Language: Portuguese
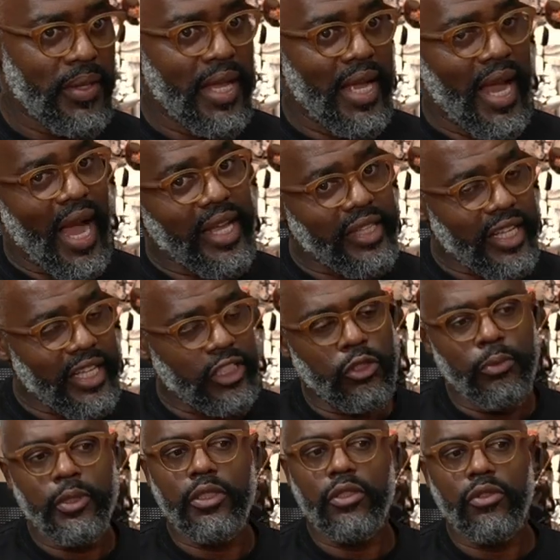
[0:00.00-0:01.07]
Aí tem a
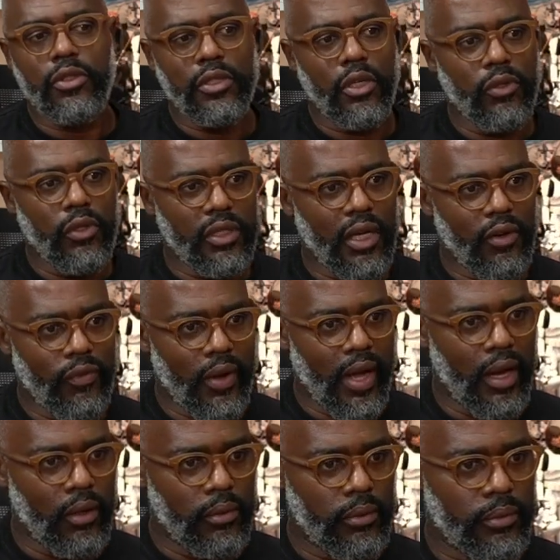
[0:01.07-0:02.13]
substituição no
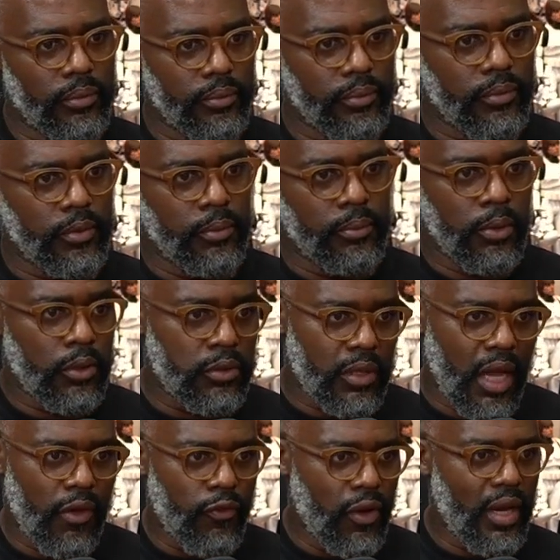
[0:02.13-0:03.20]
intervalo. Pô, os
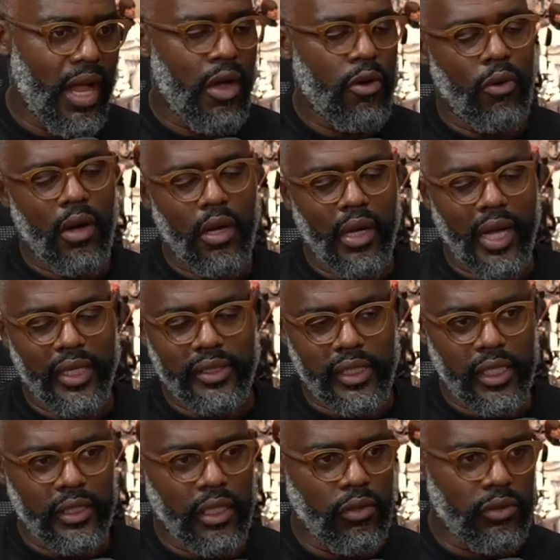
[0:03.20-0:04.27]
caras falam, ah, o
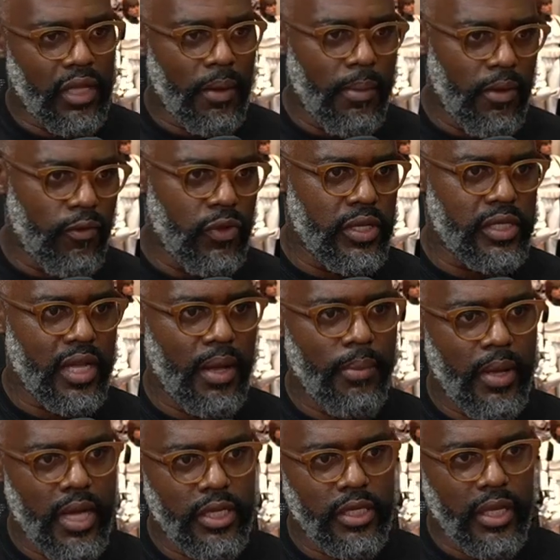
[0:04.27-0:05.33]
Arrascaeta não está bem
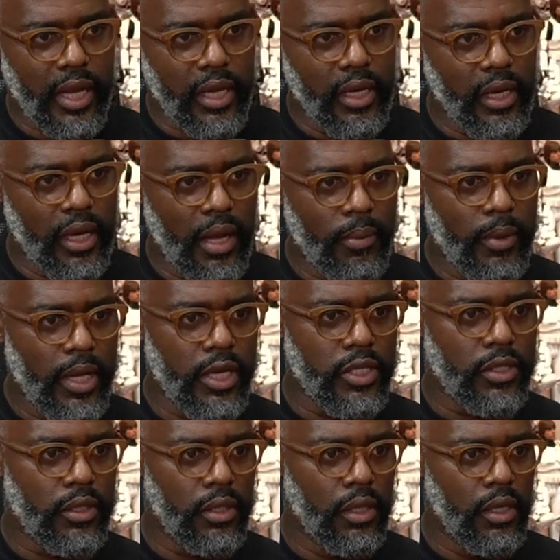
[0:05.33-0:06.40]
fisicamente,
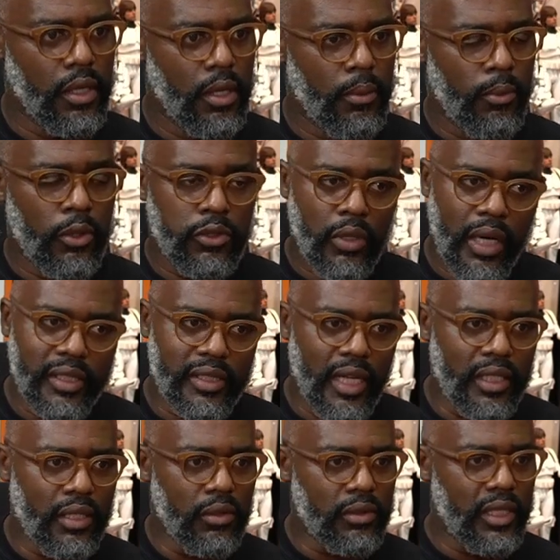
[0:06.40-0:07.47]
tecnicamente. Pô, se o
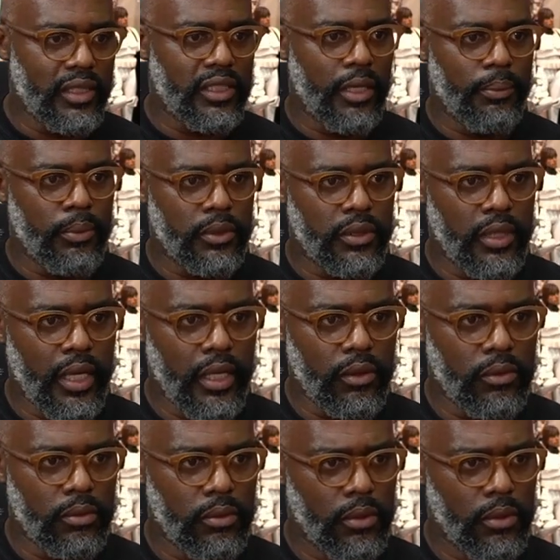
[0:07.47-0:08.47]
Arrascaeta não está 100%,